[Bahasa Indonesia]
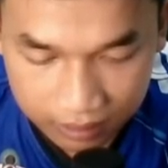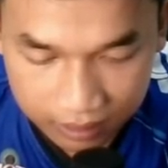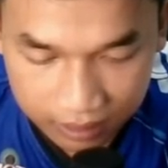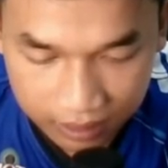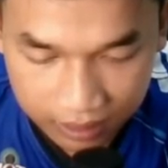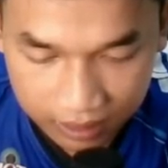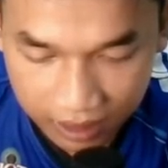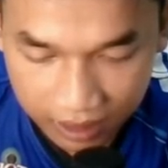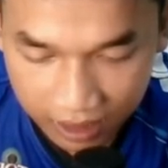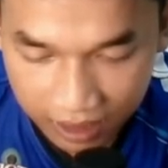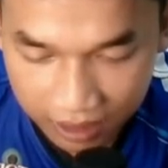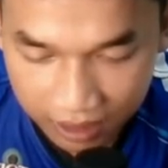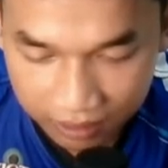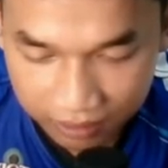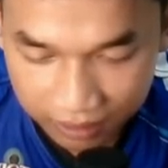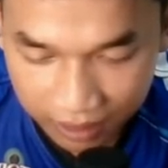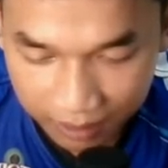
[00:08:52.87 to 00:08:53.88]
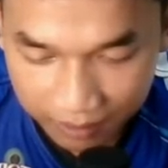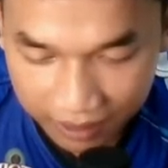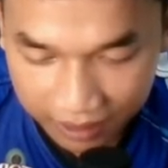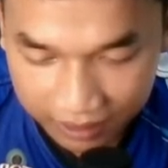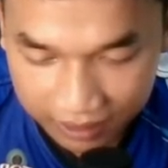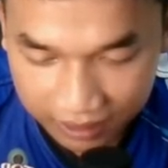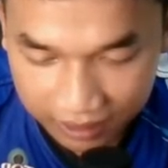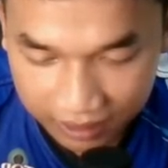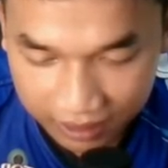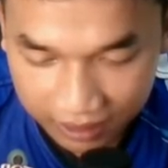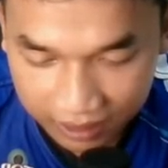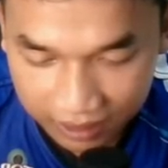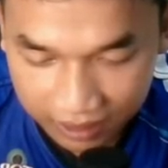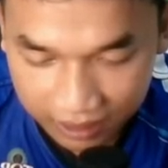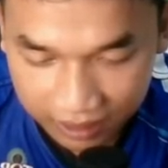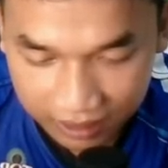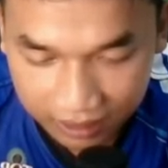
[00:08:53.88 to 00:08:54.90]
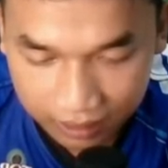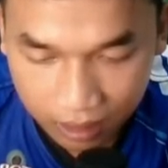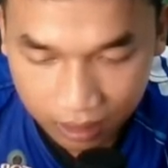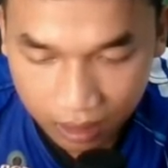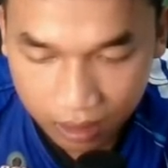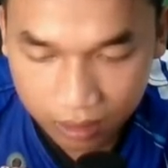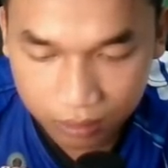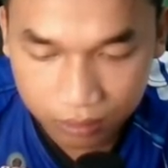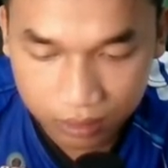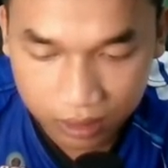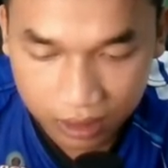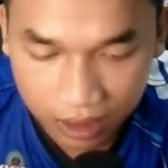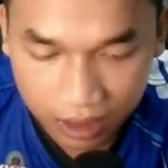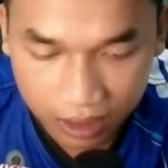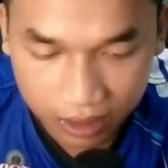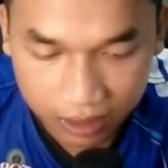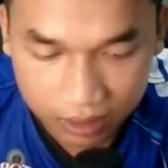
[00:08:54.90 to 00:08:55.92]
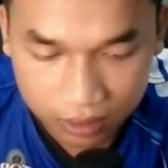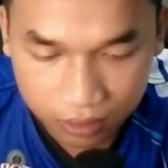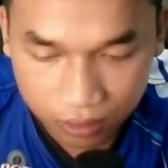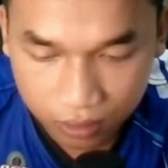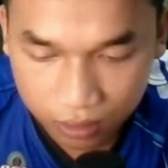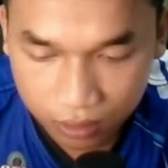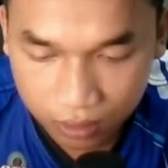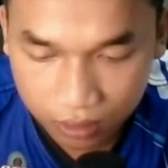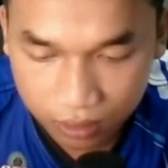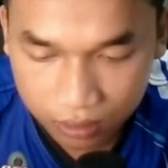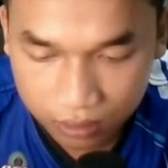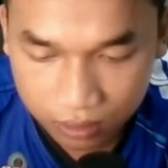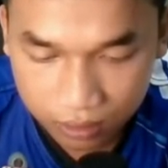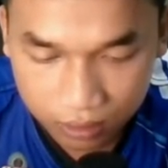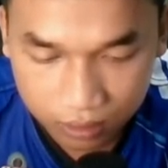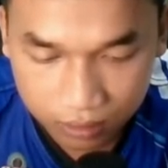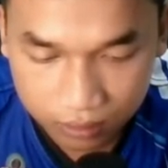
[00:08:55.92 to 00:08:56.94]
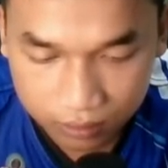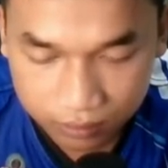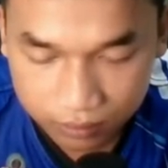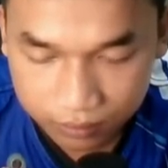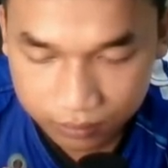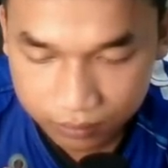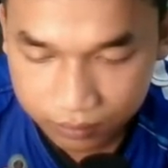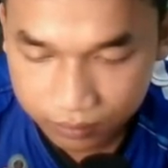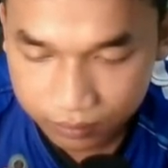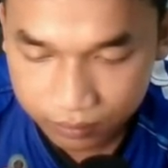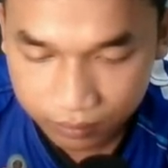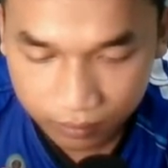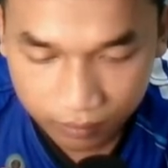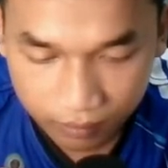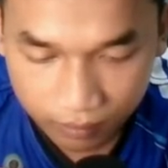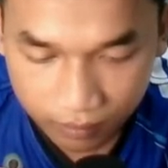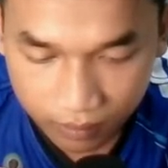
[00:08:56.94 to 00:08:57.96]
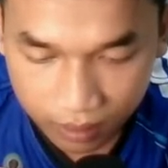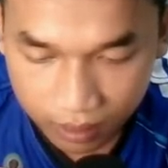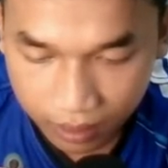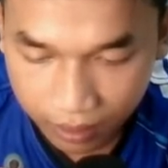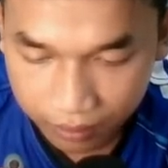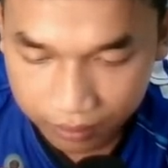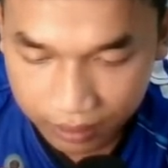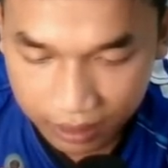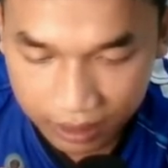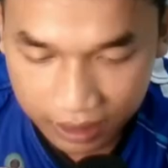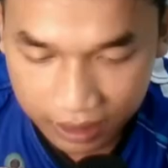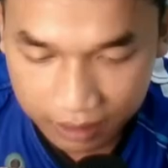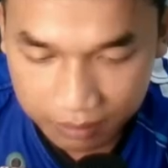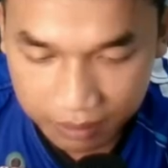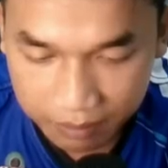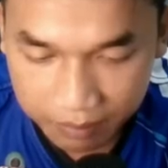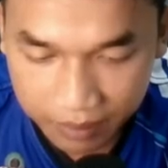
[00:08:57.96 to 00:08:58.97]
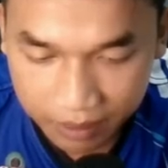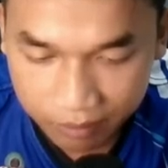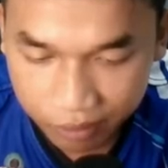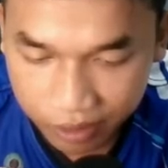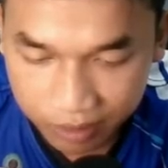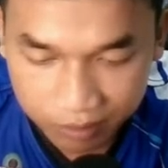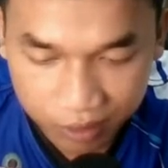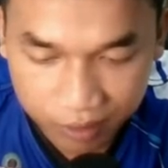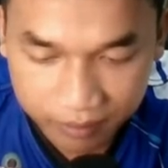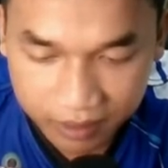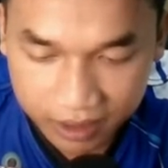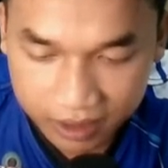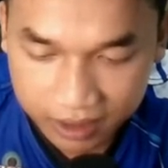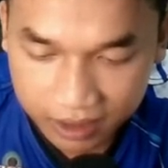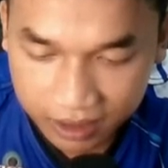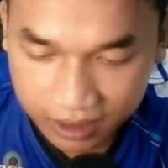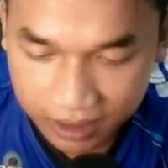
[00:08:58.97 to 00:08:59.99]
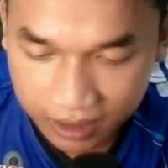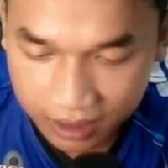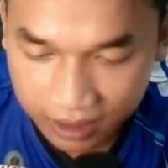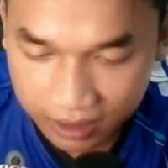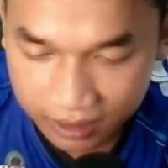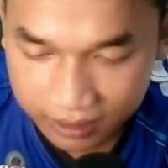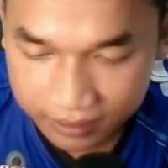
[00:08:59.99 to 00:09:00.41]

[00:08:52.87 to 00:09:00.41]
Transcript: Iya Kagura mati Aduh di KS cok cok Ya udah nggak apa-apa mungkin belum rezeki ya